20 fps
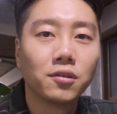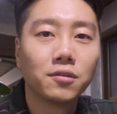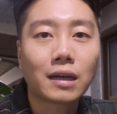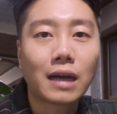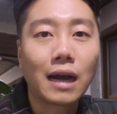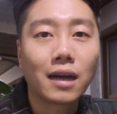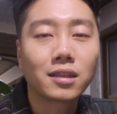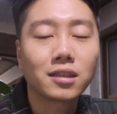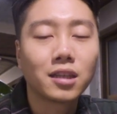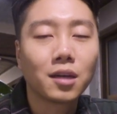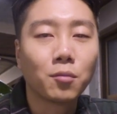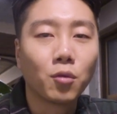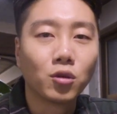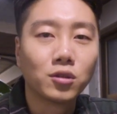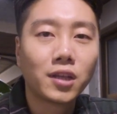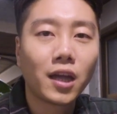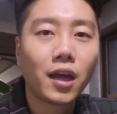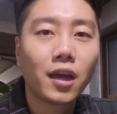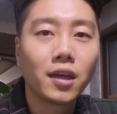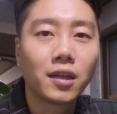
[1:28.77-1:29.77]
각자 뭐
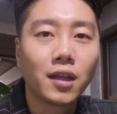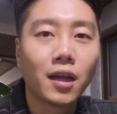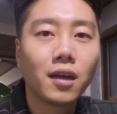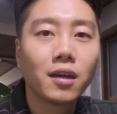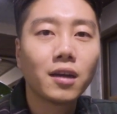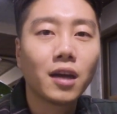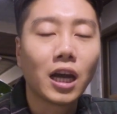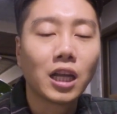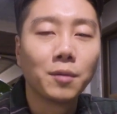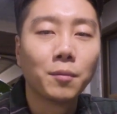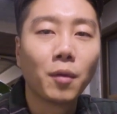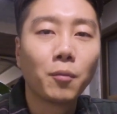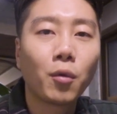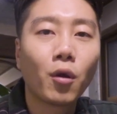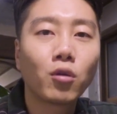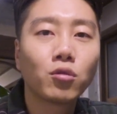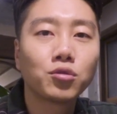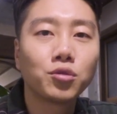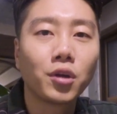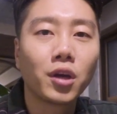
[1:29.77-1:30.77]
새해나 아니면
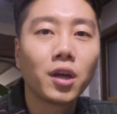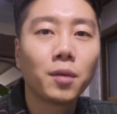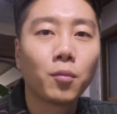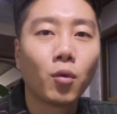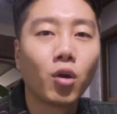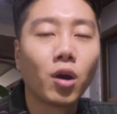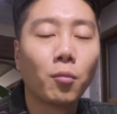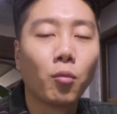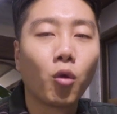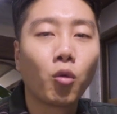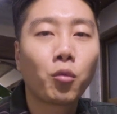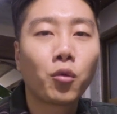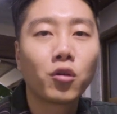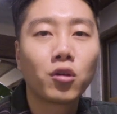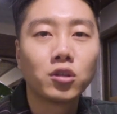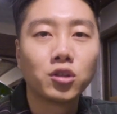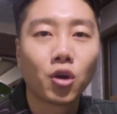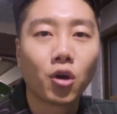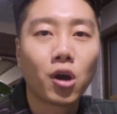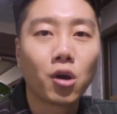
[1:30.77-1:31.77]
평소에 뭔가
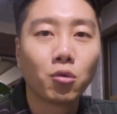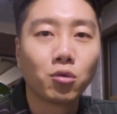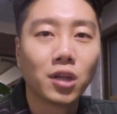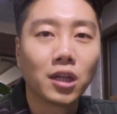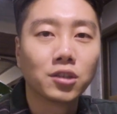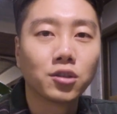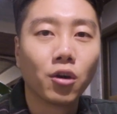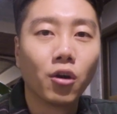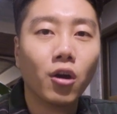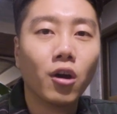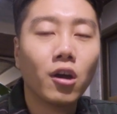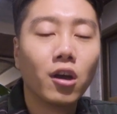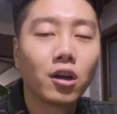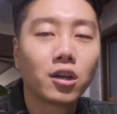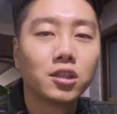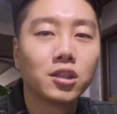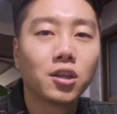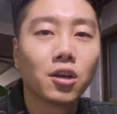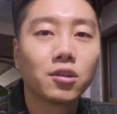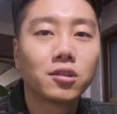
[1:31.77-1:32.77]
목표를 정하고 나서
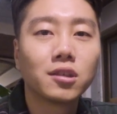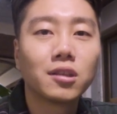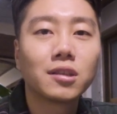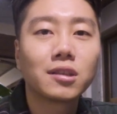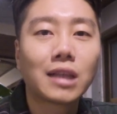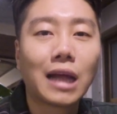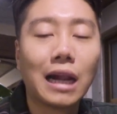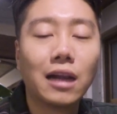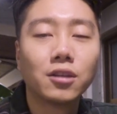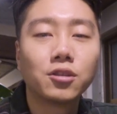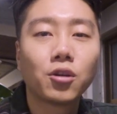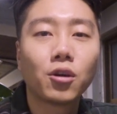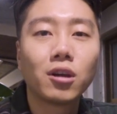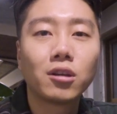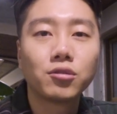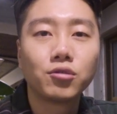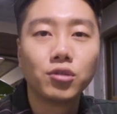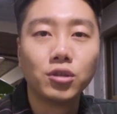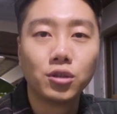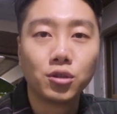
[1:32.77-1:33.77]
그것을
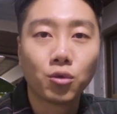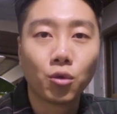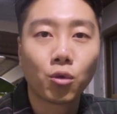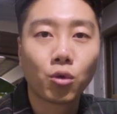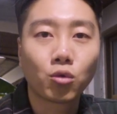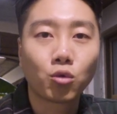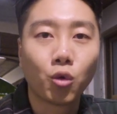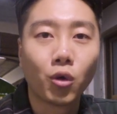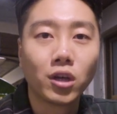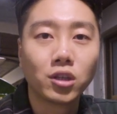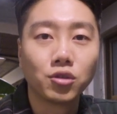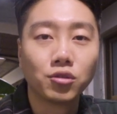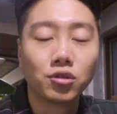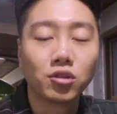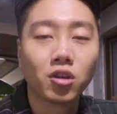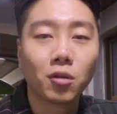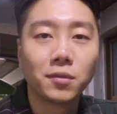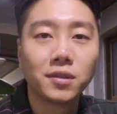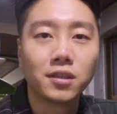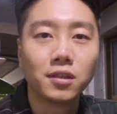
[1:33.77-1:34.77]
달성할 수 있도록 도와주는
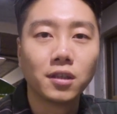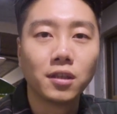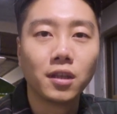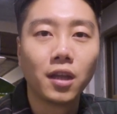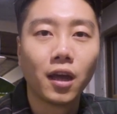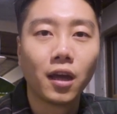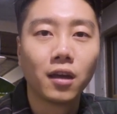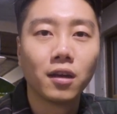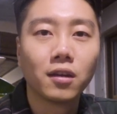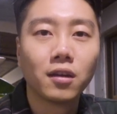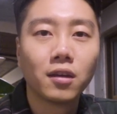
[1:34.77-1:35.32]
서비스인데